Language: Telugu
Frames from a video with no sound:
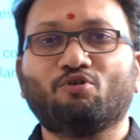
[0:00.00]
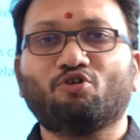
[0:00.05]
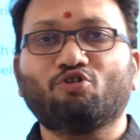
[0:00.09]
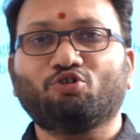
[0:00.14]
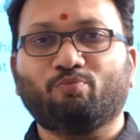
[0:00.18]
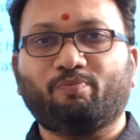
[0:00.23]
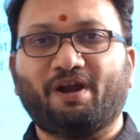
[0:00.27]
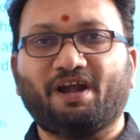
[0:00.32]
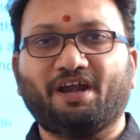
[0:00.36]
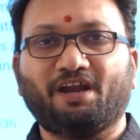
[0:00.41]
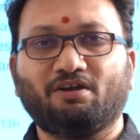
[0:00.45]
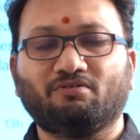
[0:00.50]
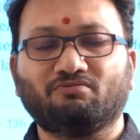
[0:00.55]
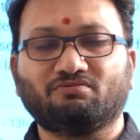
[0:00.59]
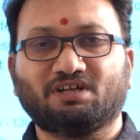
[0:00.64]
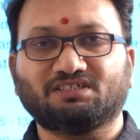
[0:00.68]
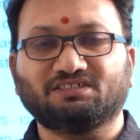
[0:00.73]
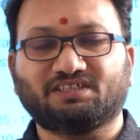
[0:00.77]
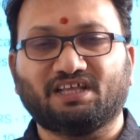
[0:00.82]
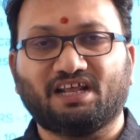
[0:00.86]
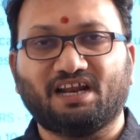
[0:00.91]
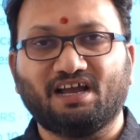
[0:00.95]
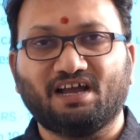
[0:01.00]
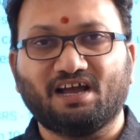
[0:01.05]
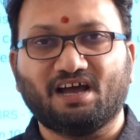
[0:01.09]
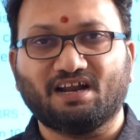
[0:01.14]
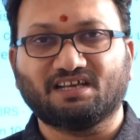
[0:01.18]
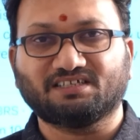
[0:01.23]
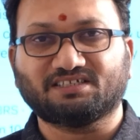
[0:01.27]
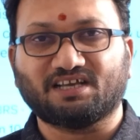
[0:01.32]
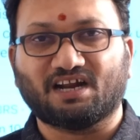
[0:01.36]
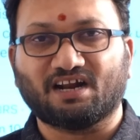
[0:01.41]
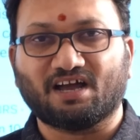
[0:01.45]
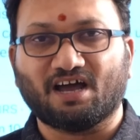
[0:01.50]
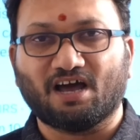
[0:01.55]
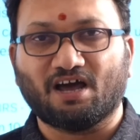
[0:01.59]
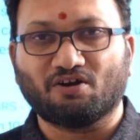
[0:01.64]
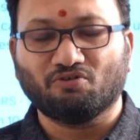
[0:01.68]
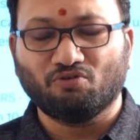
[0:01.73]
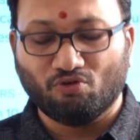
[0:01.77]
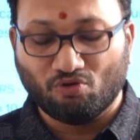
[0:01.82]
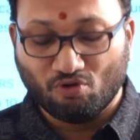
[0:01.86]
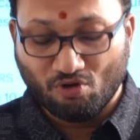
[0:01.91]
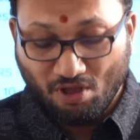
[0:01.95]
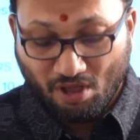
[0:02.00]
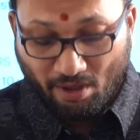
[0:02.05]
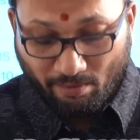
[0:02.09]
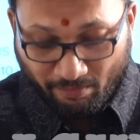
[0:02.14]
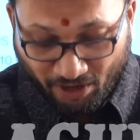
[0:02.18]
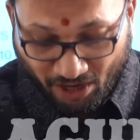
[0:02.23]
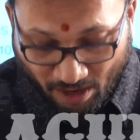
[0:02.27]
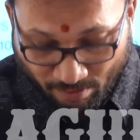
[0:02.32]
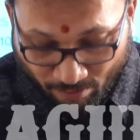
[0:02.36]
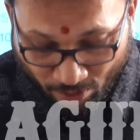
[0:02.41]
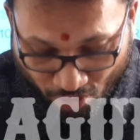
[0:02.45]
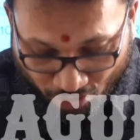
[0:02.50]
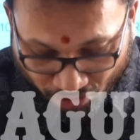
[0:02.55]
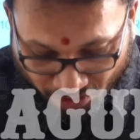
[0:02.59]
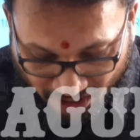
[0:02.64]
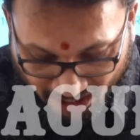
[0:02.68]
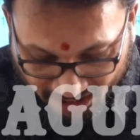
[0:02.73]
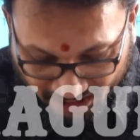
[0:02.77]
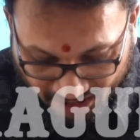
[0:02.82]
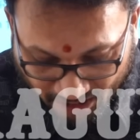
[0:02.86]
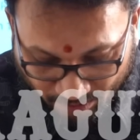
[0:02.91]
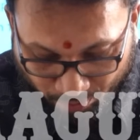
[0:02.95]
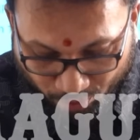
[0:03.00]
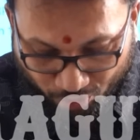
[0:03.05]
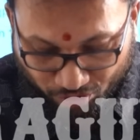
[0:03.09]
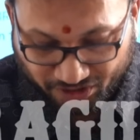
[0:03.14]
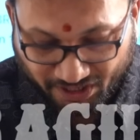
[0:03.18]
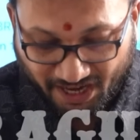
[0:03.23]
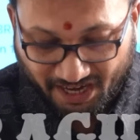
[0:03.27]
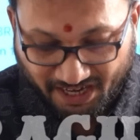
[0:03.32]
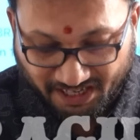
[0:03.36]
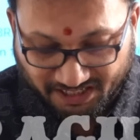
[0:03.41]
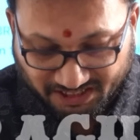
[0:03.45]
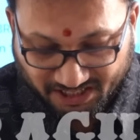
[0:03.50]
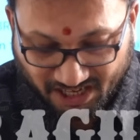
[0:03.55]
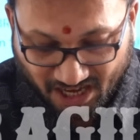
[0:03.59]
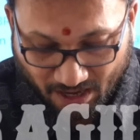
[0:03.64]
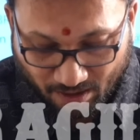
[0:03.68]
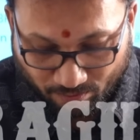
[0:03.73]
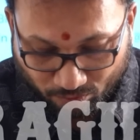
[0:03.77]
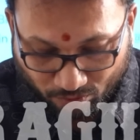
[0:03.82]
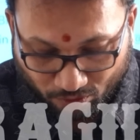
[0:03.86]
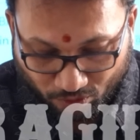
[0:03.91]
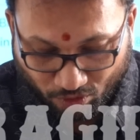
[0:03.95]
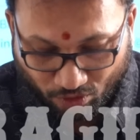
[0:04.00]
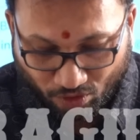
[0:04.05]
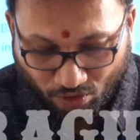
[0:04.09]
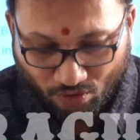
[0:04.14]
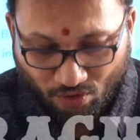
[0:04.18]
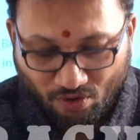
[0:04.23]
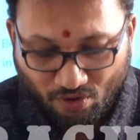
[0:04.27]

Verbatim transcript: అమౌంట్ పెండింగ్ ఉన్నది తెలంగాణ సర్కారు మీరు అమౌంట్ కట్టకపోతే డిస్కాములు